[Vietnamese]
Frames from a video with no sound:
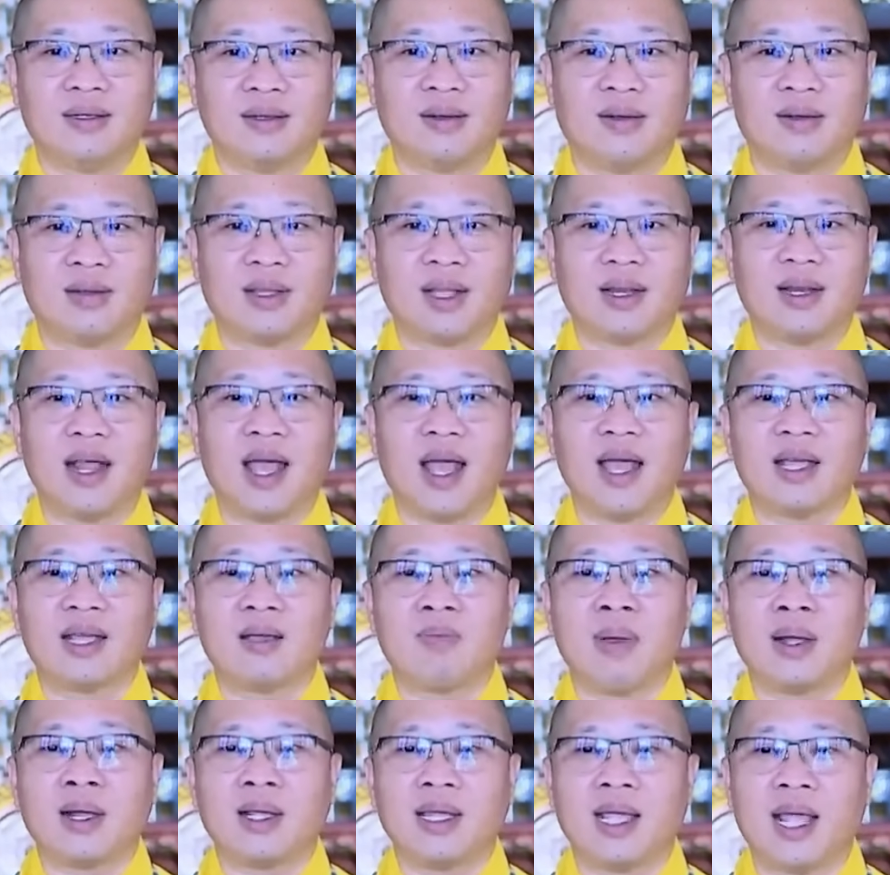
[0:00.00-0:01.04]
rồi ta để
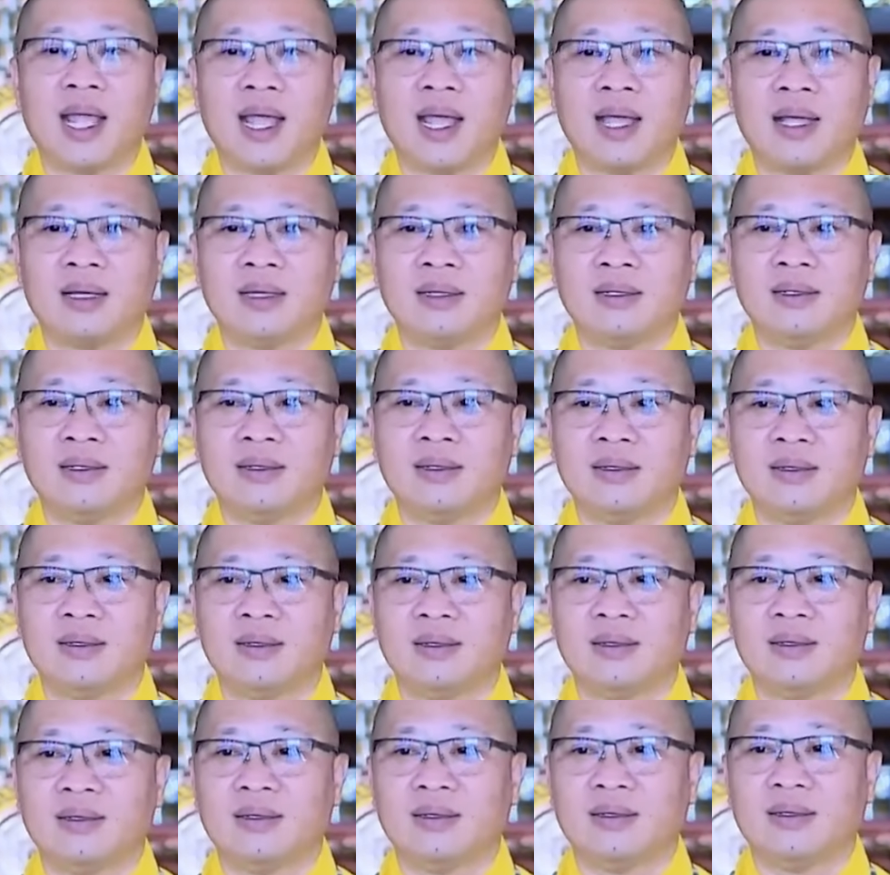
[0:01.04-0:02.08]
cái bát nhang,
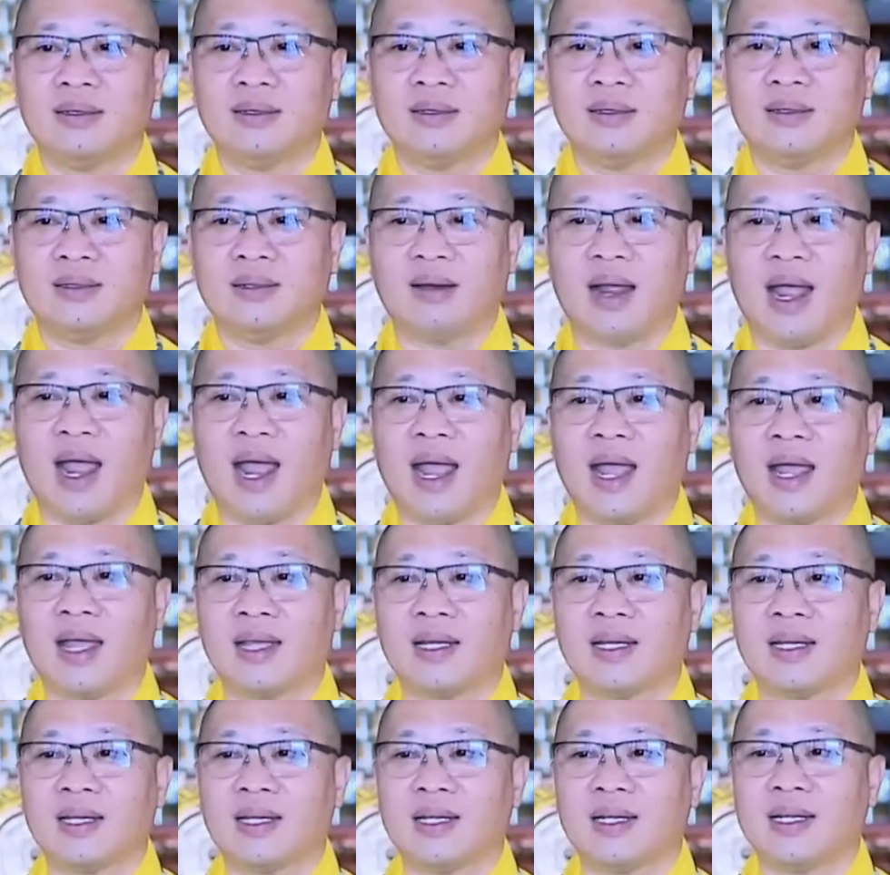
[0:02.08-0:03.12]
rồi
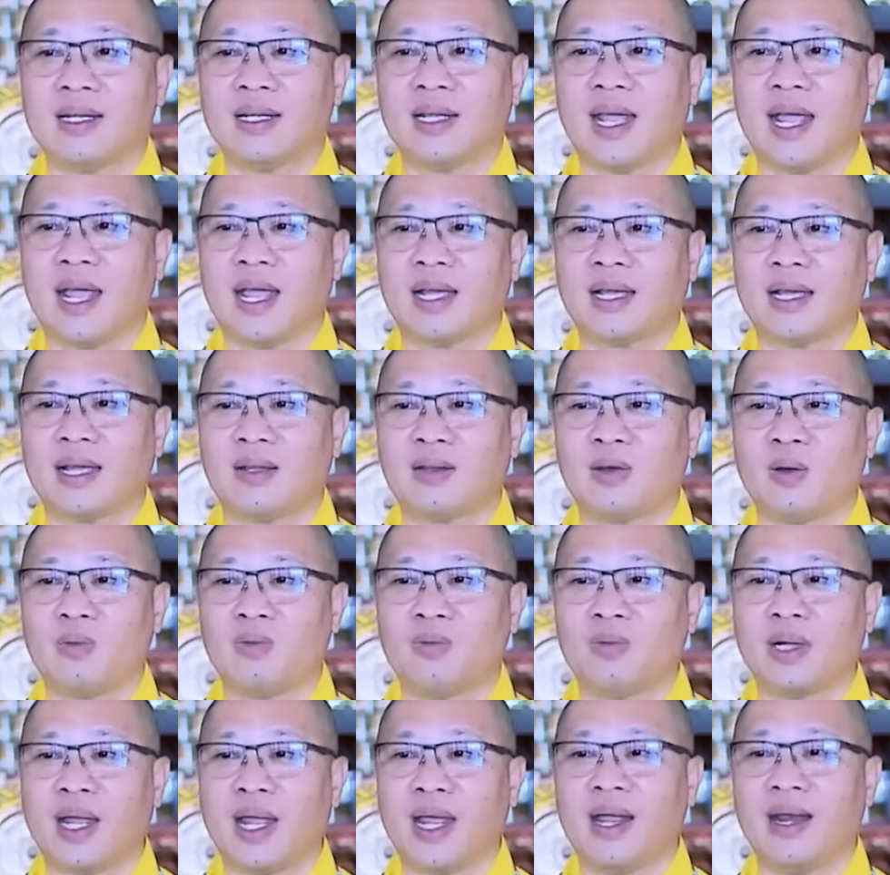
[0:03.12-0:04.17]
ai cái đi ngang cái
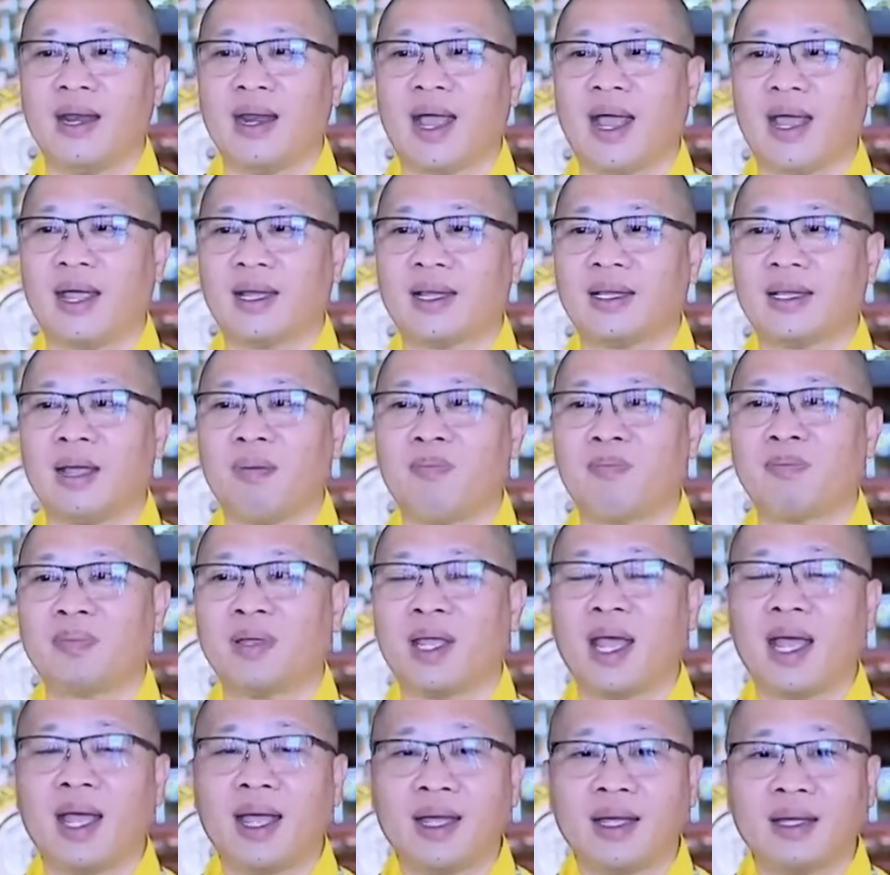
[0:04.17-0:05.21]
cũng ghé lại cái
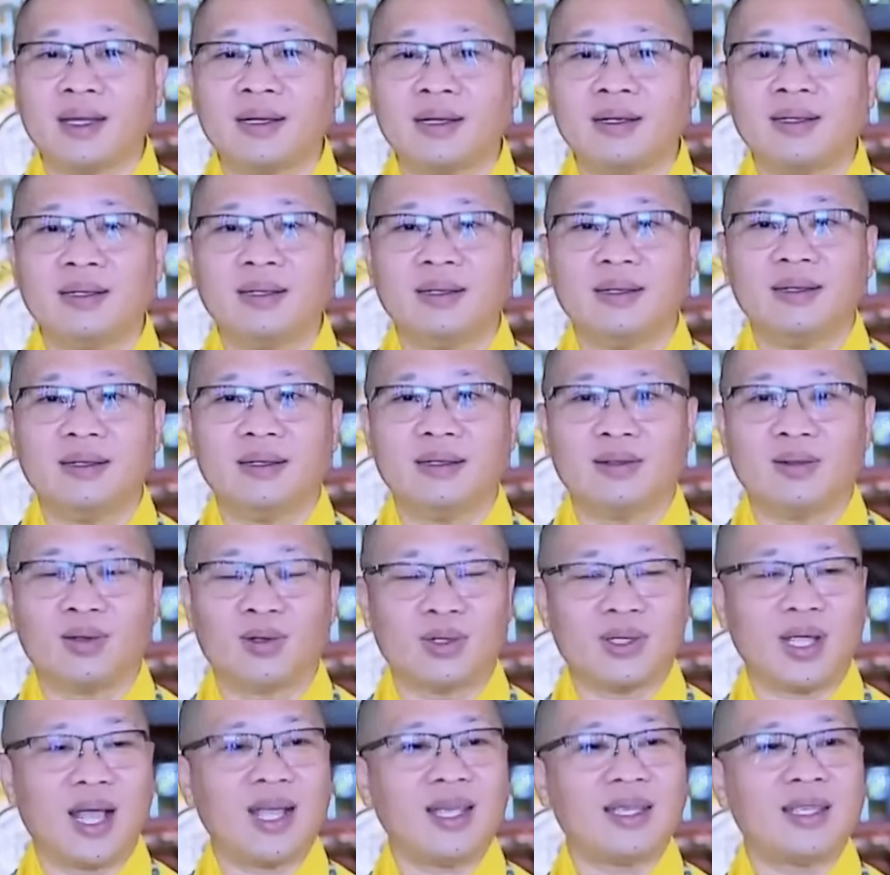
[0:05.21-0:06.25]
thắp nhang,
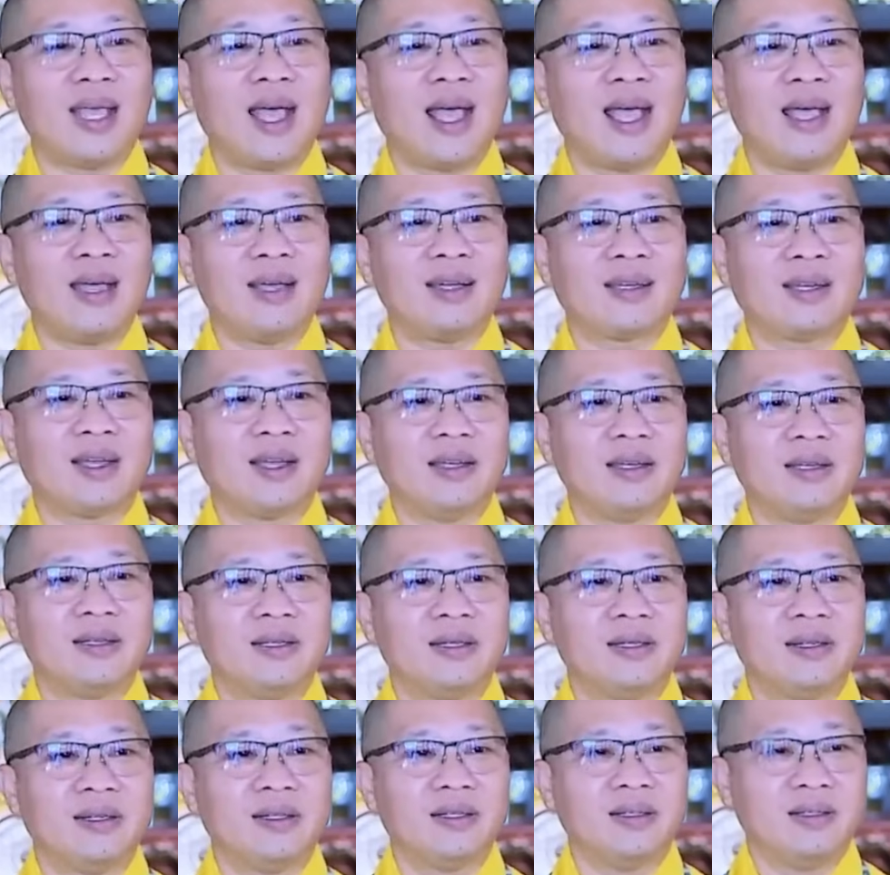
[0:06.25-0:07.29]
rồi xá xá
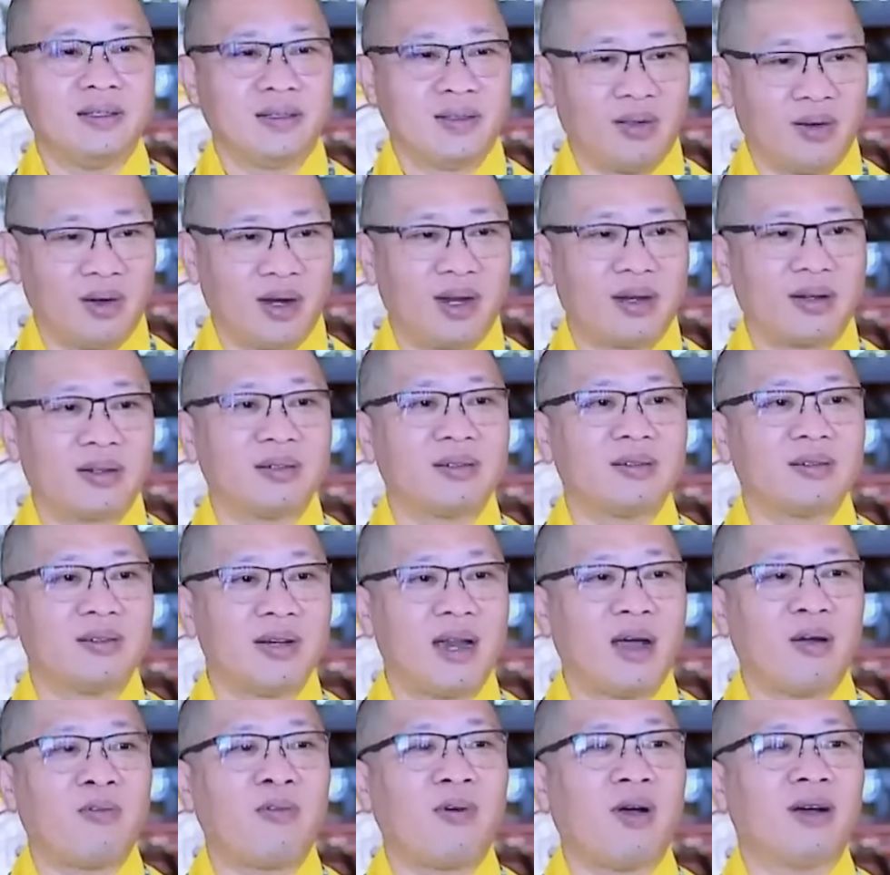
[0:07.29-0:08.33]
cái cho rằng
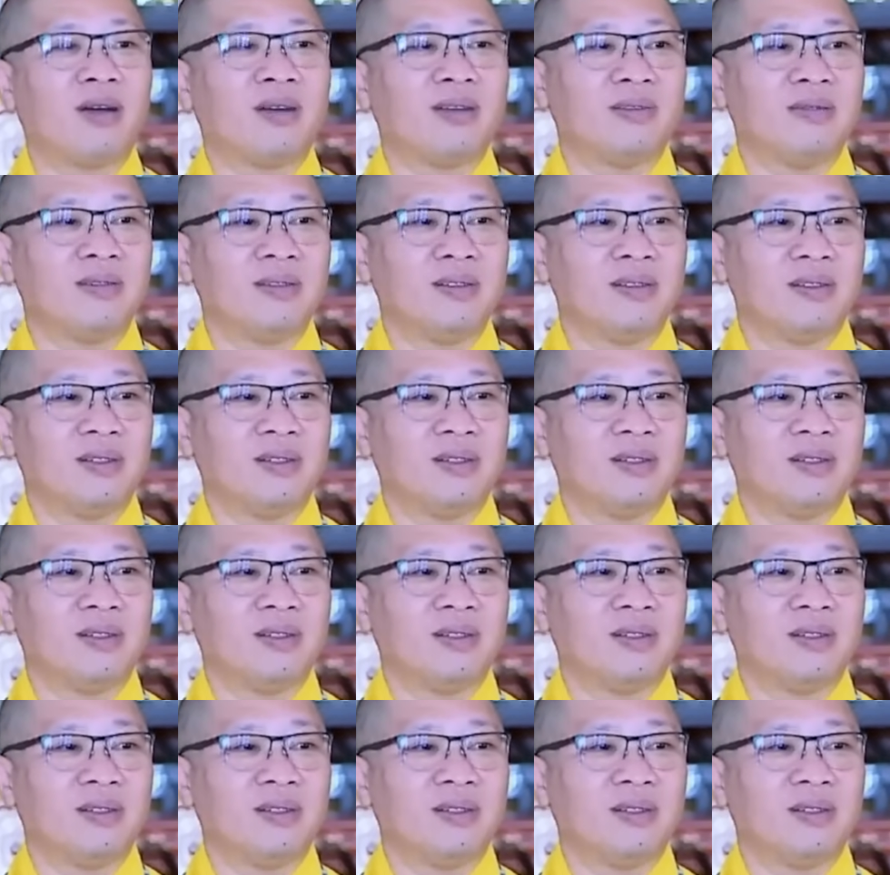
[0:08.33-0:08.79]
đạo Phật.